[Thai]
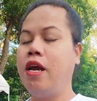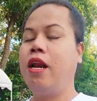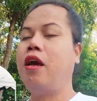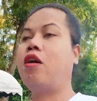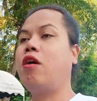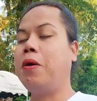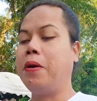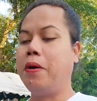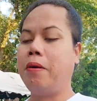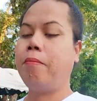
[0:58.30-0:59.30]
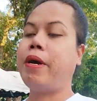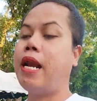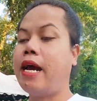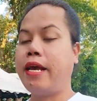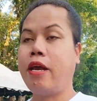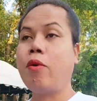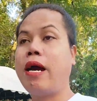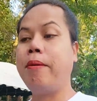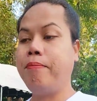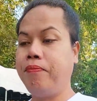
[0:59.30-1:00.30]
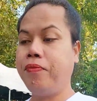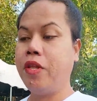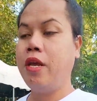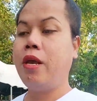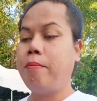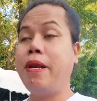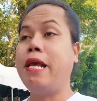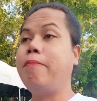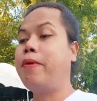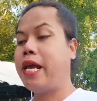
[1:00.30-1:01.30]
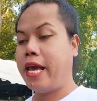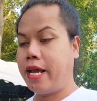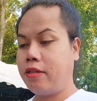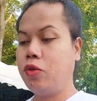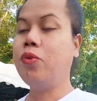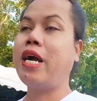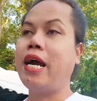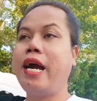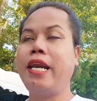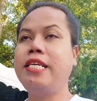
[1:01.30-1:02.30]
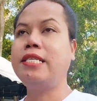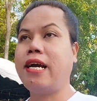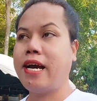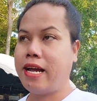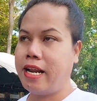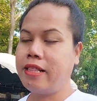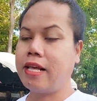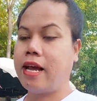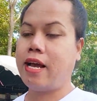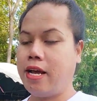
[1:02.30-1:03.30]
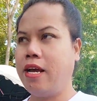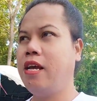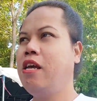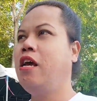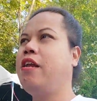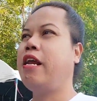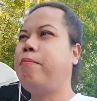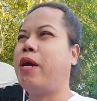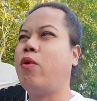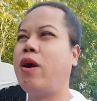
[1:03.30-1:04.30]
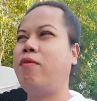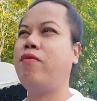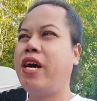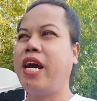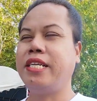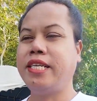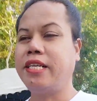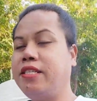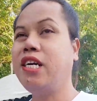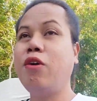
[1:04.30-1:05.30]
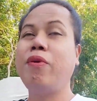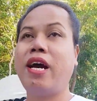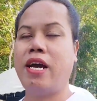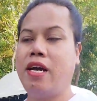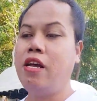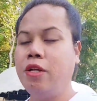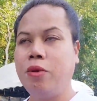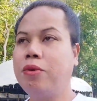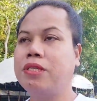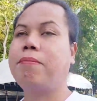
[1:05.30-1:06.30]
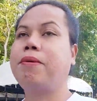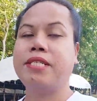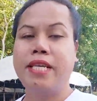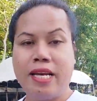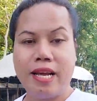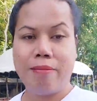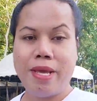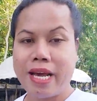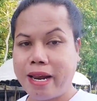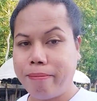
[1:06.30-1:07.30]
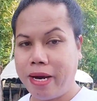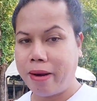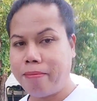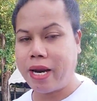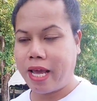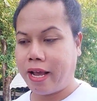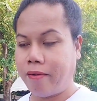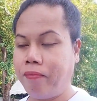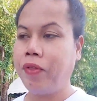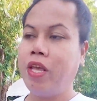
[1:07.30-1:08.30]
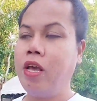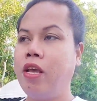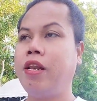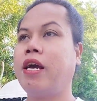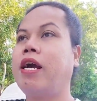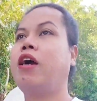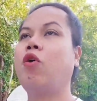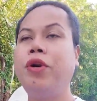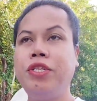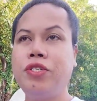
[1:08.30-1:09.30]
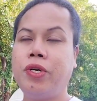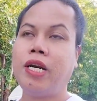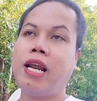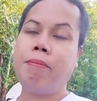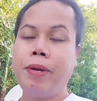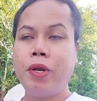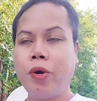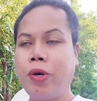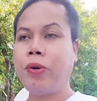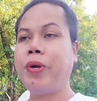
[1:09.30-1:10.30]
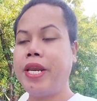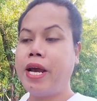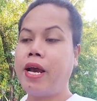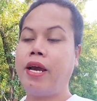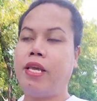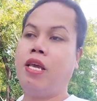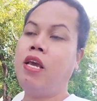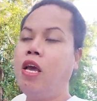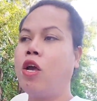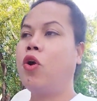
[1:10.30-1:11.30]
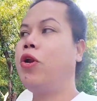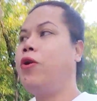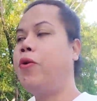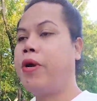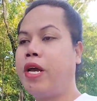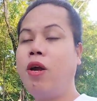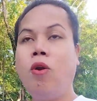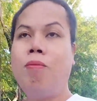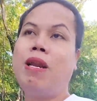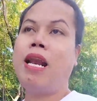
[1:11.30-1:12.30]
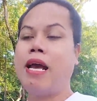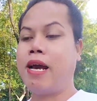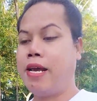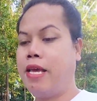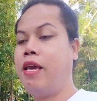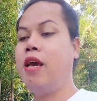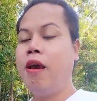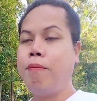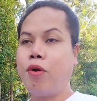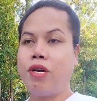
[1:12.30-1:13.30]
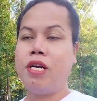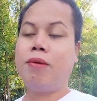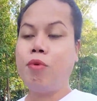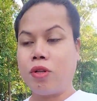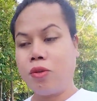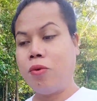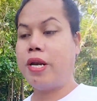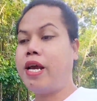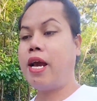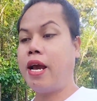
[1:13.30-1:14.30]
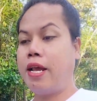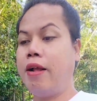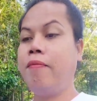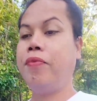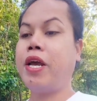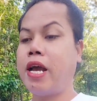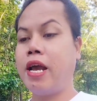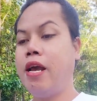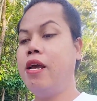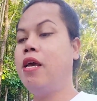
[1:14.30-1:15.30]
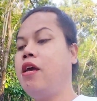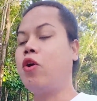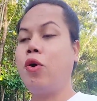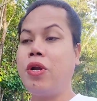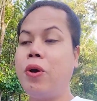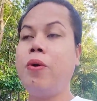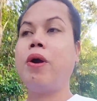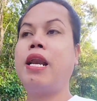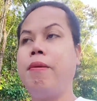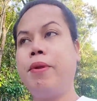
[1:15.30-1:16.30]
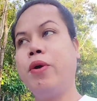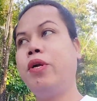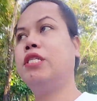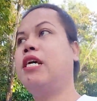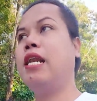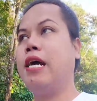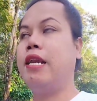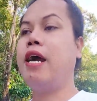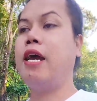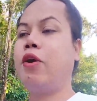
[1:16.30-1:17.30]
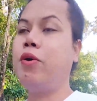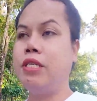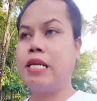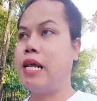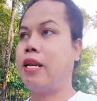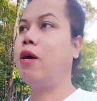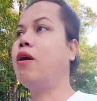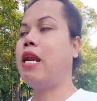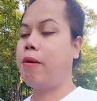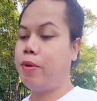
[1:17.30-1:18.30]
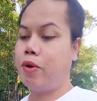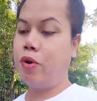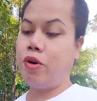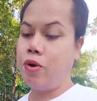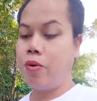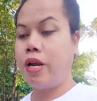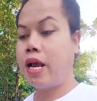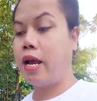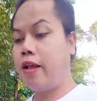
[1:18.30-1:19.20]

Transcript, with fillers: แล้วก็พลังแห่งความเปลี่ยนแปลง ทุกขังอนิจจังอนัตตา นั่นยความว่าอาจารย์เชื่อว่าทุกสรรพสิ่งนะมีการเปลี่ยนแปลงนะคะคนจนกลายเป็นคนรวยได้คนรวยก็ล้มละลายหมดเนื้อหมดตัวได้นะคะ คนโง่กลายเป็นคนฉลาดได้ คนฉลาดก็กลายเป็นคนโง่ได้